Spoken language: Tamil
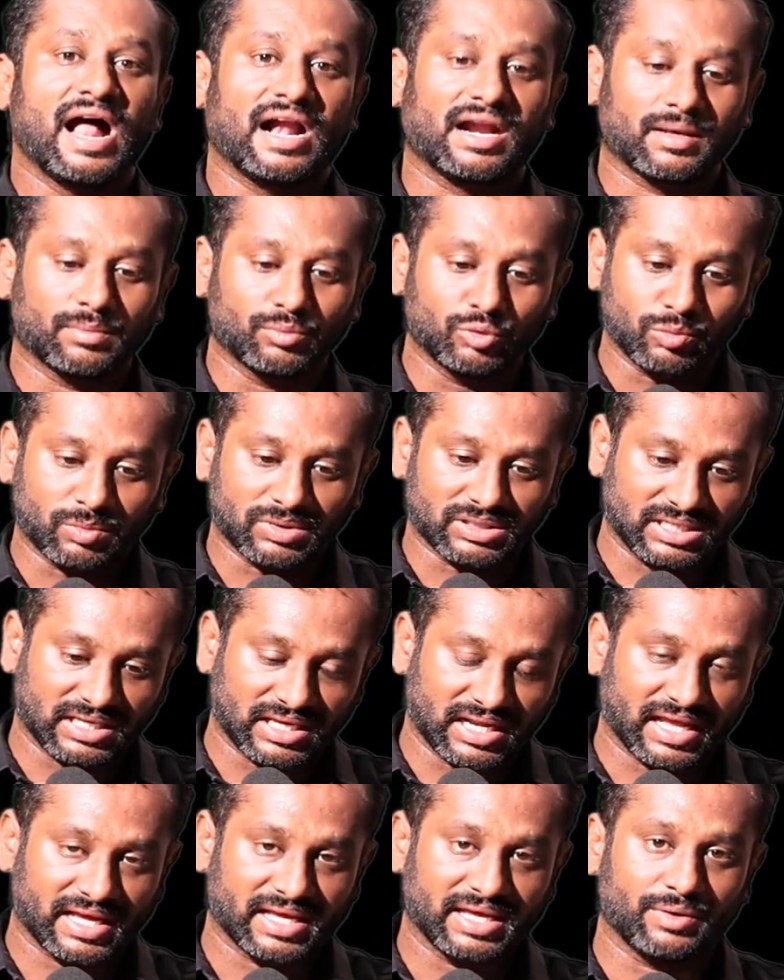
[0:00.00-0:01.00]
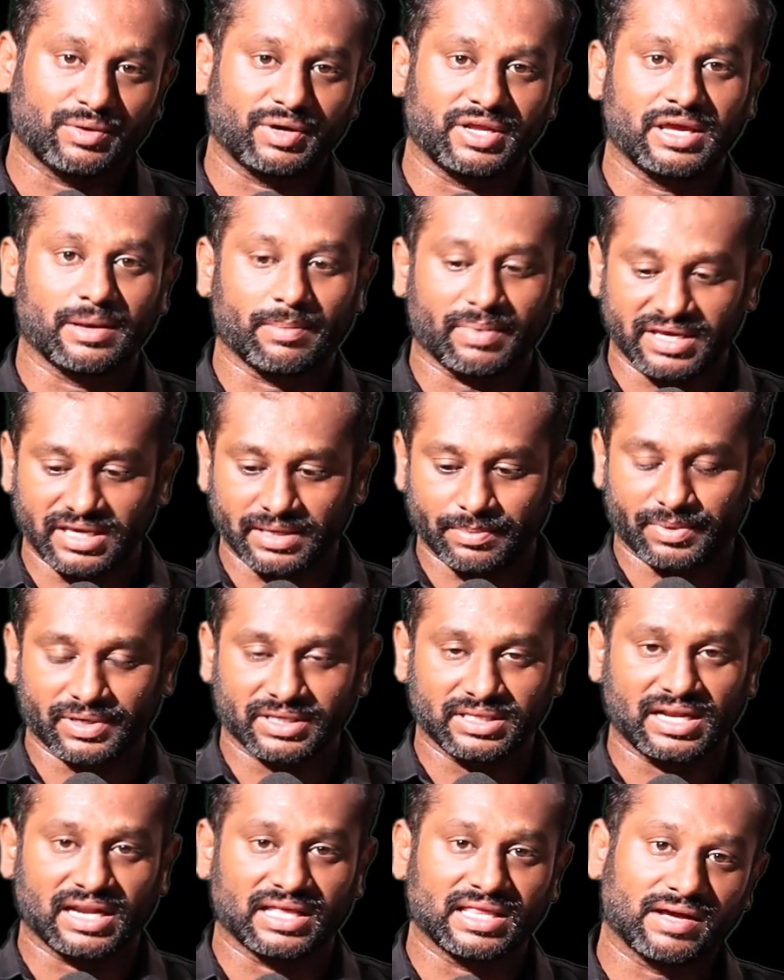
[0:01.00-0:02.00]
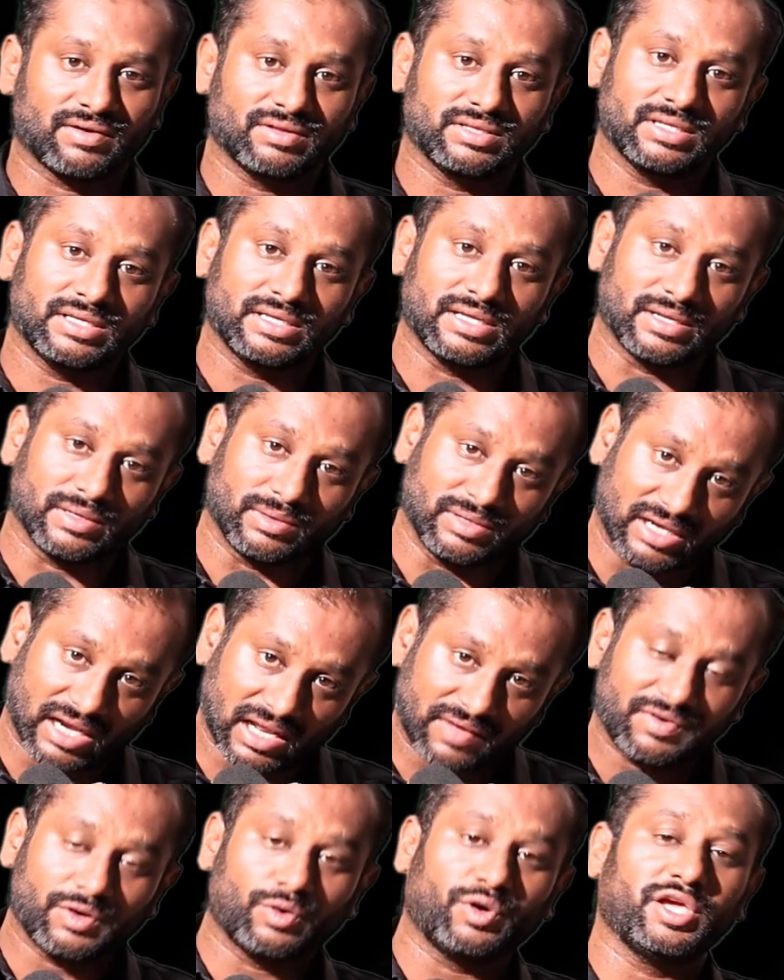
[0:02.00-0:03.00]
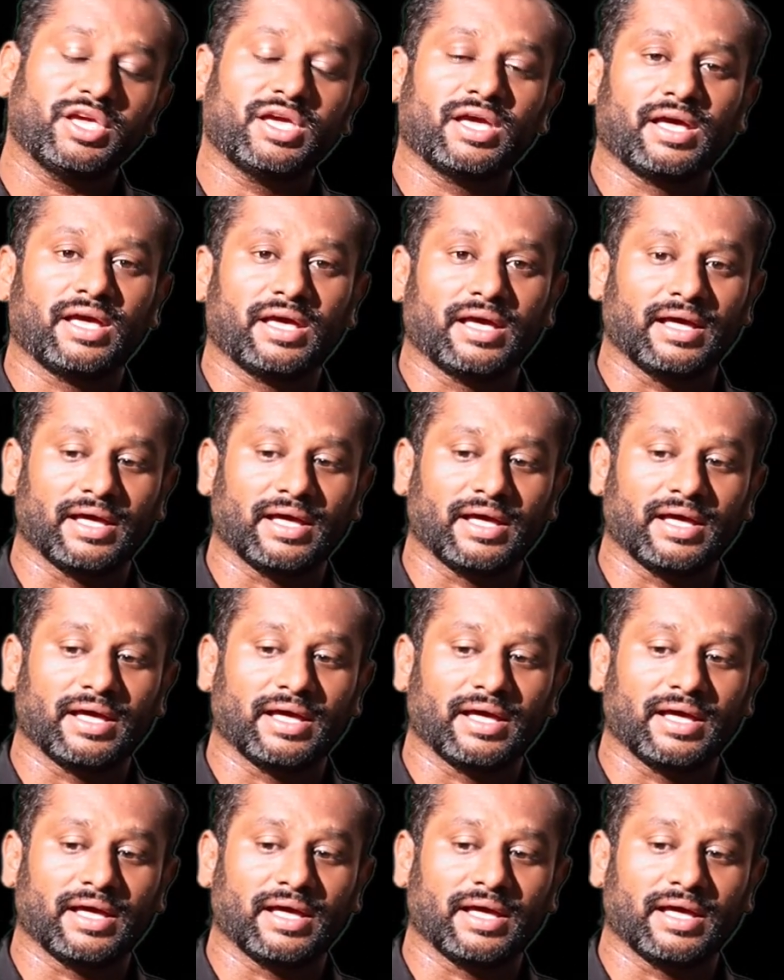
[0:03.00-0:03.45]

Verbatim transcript: ஆனால் பூமத்திய ரேகையினுடைய மையப்பகுதியில் அதாவது நிலவினுடைய